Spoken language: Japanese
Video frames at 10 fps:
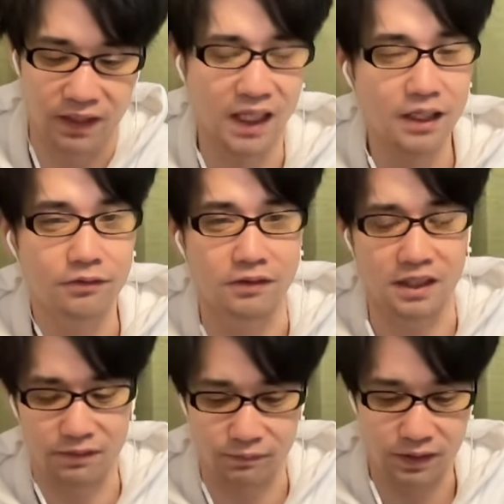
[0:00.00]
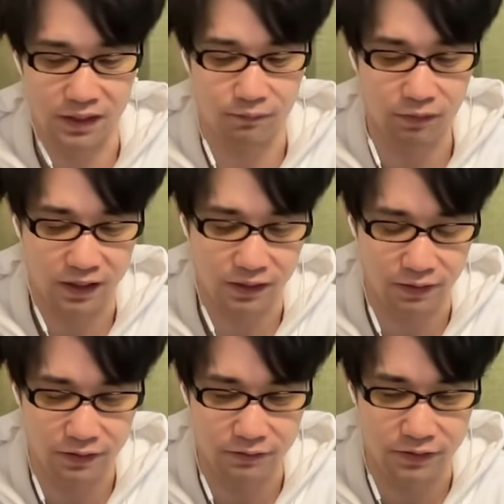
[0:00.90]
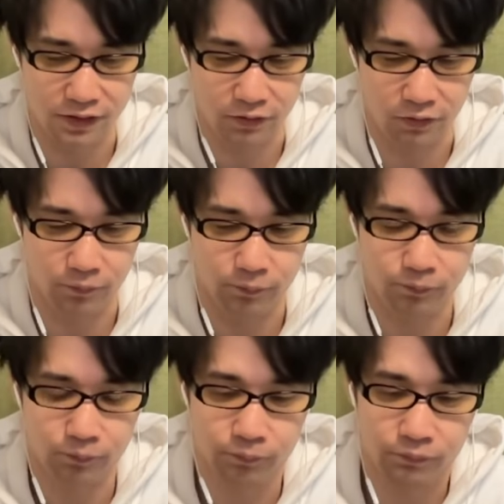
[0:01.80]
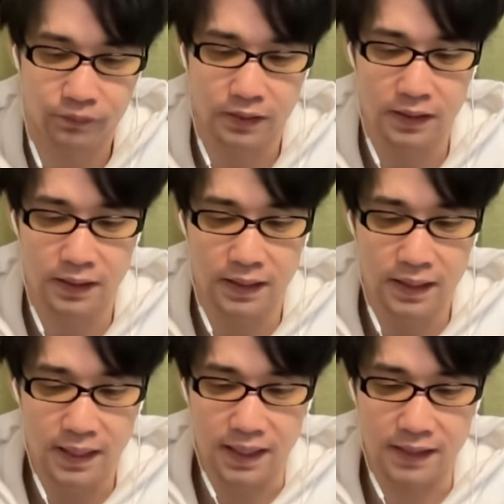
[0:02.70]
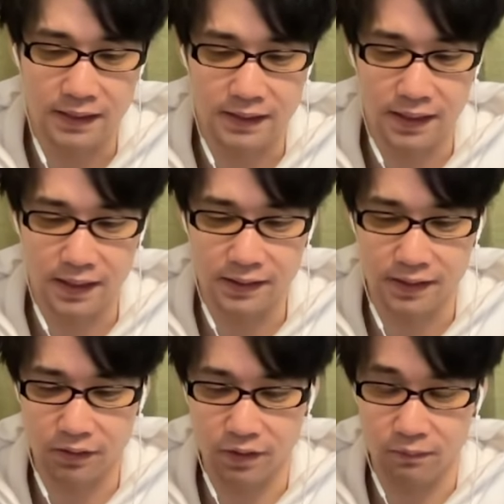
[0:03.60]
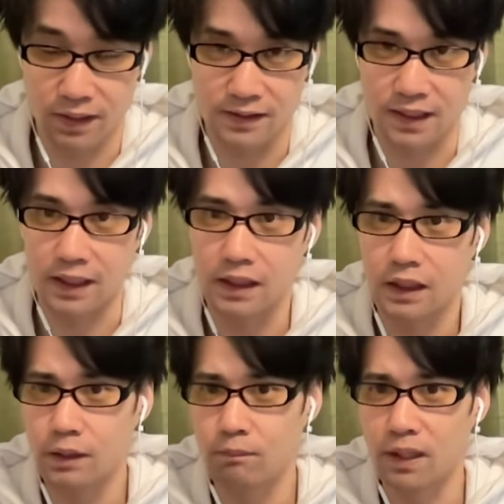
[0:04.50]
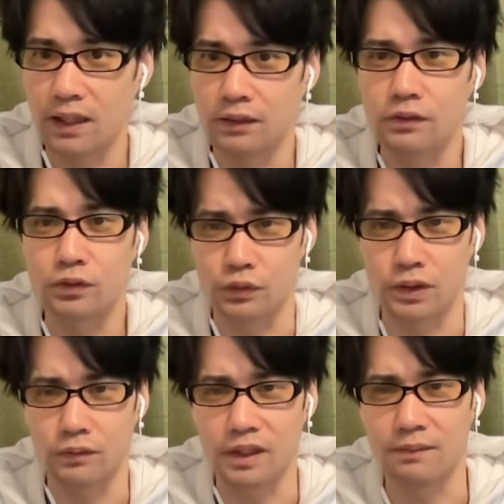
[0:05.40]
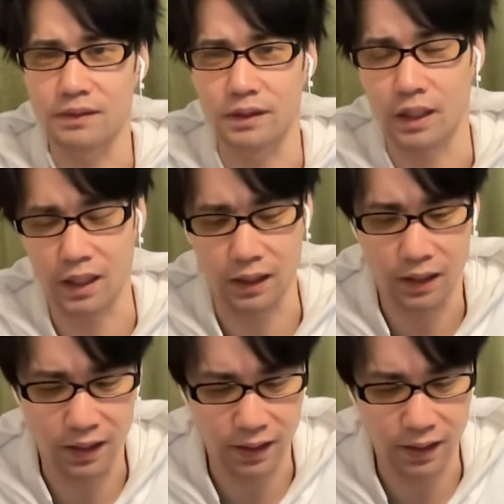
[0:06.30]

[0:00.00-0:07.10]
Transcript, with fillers: まあ、タイトルさもね、見てもらったら分かるんですけど、ハンター、ハンター、これはボカチャ、パート2でございます。はい。